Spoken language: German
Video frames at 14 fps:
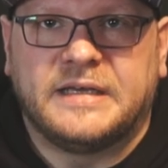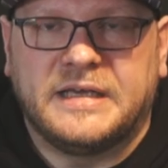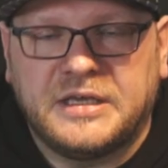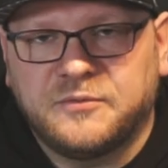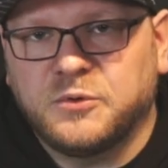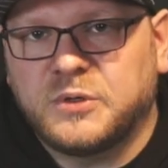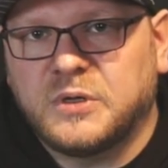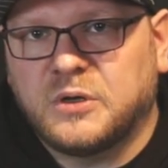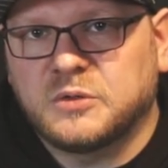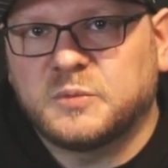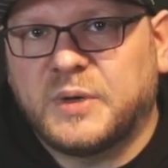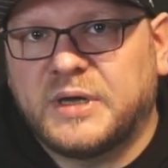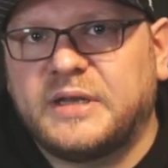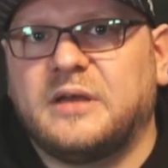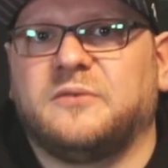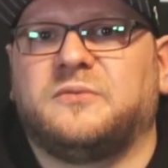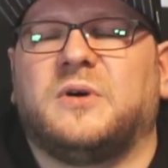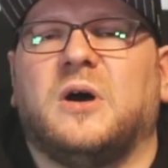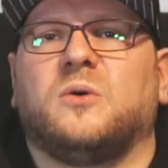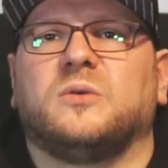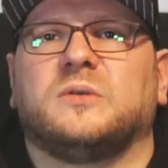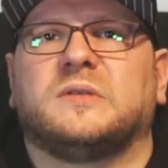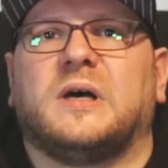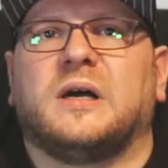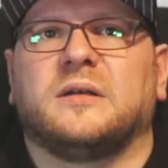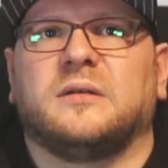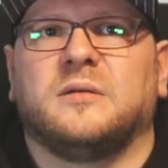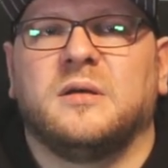Ich würde aus meiner Erfahrung
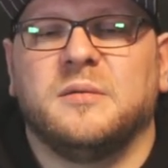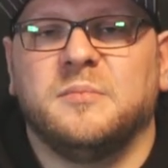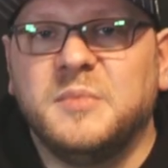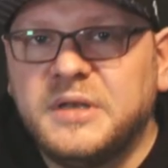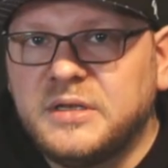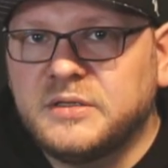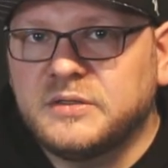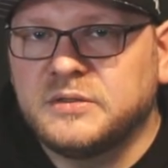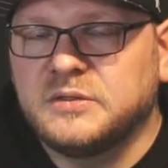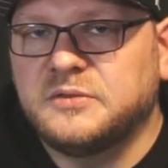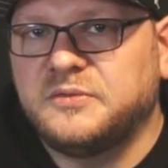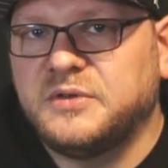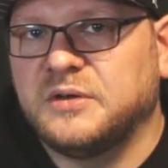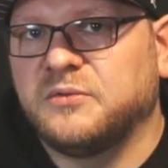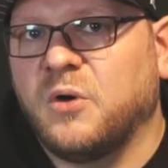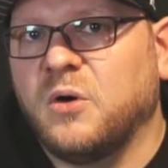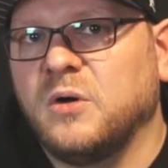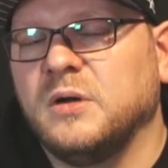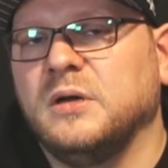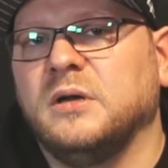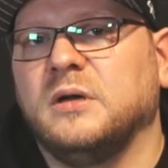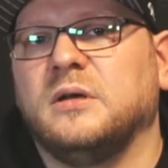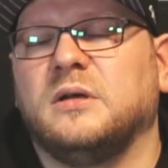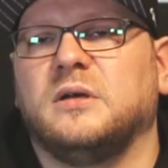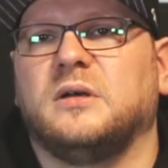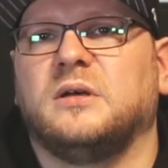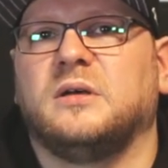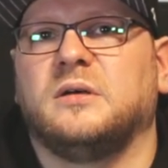sagen, mindestens vier Wochen,
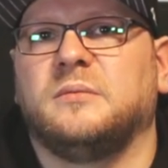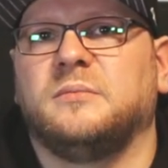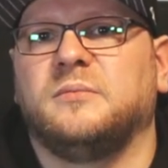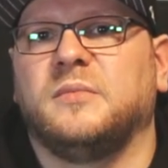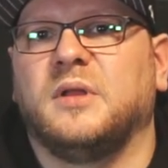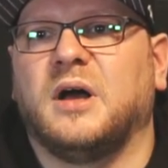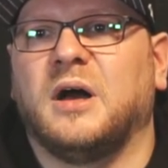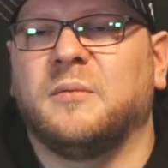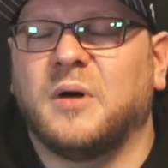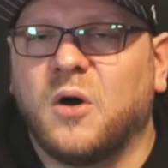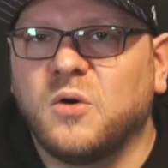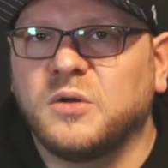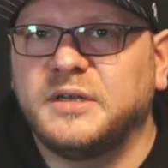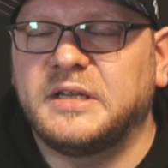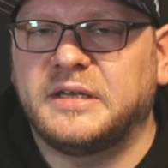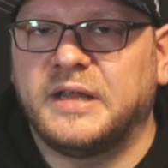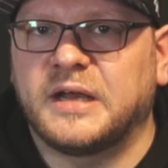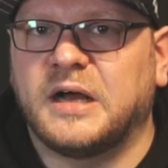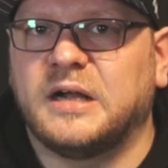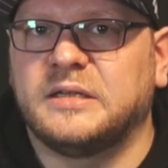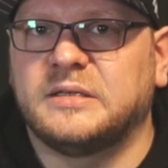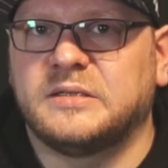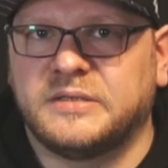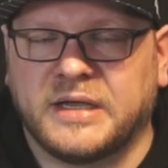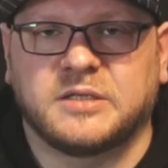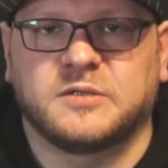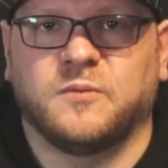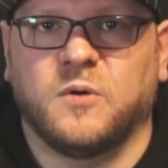ähm, aber auch nicht länger als
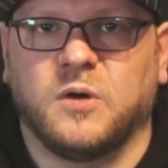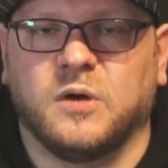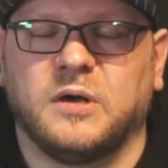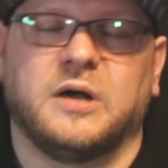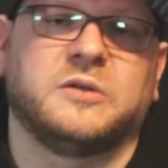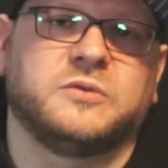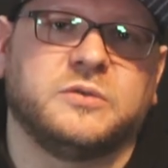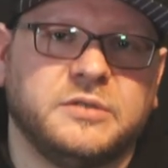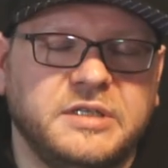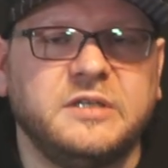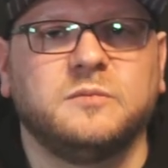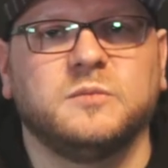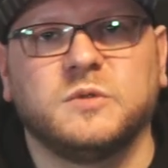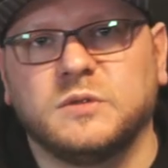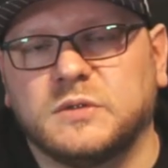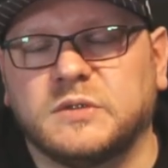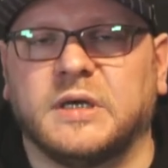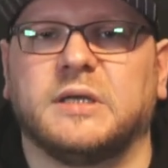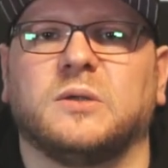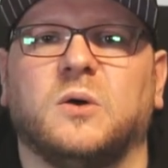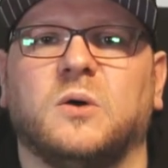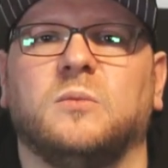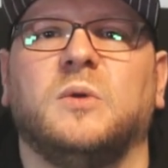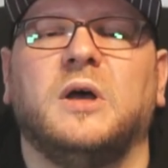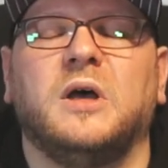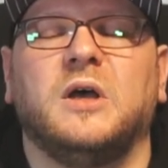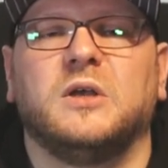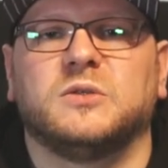sechs Wochen. Also in diesem Zeitraum
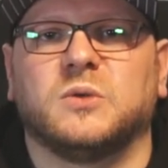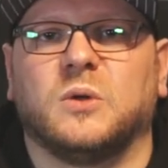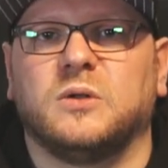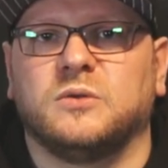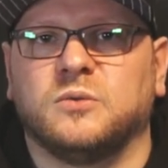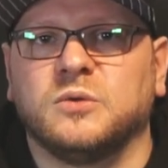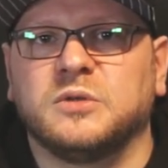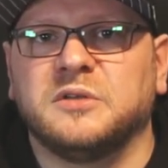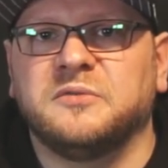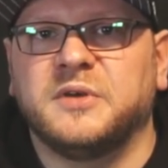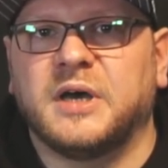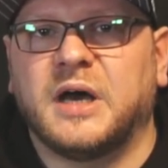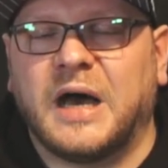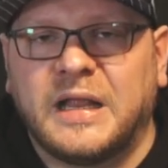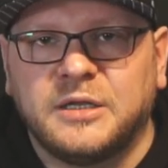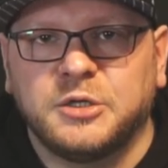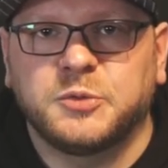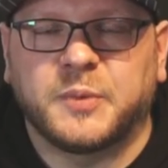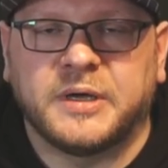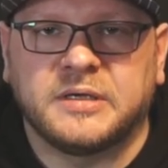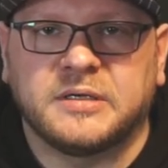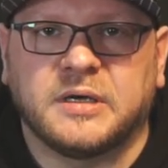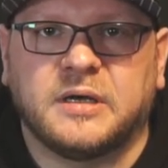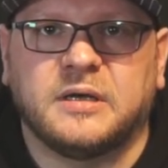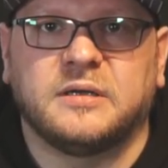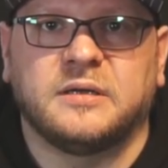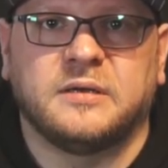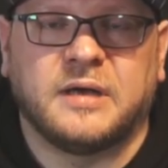sollten ungefähr alle
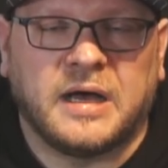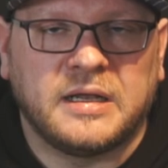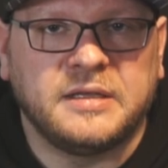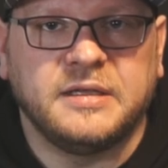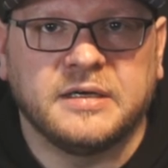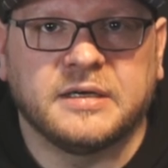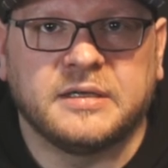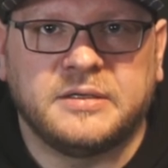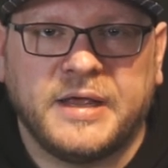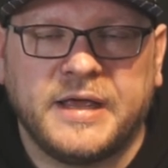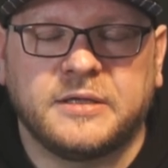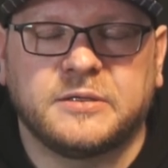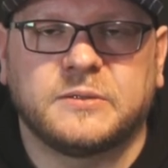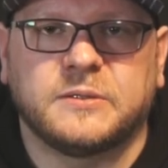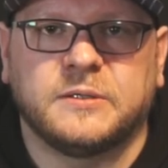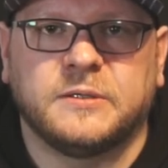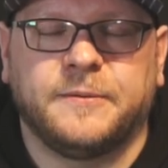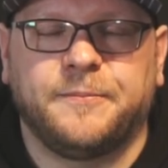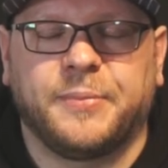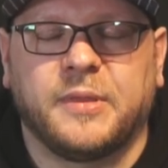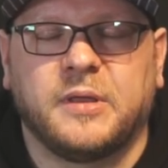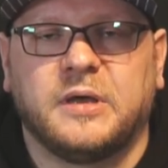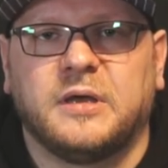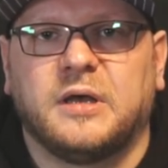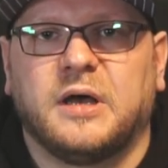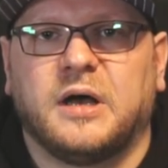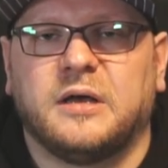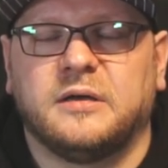Sprecher äh, alle ihre Takes ähm,
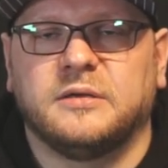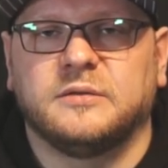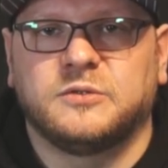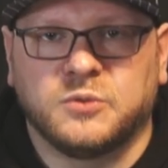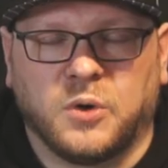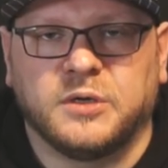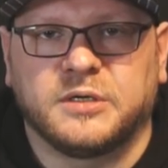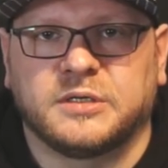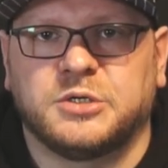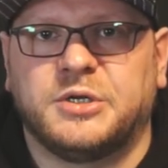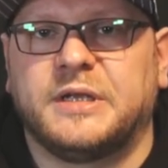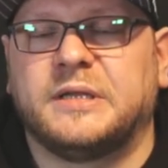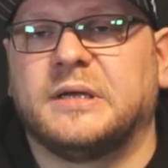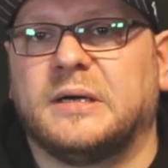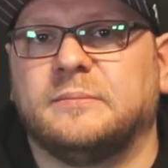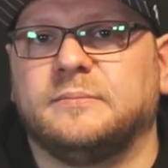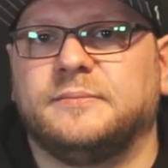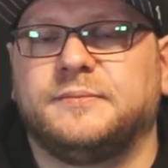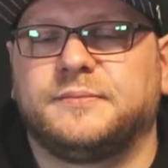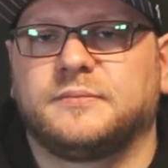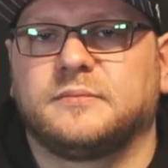äh, zu euch geschickt haben.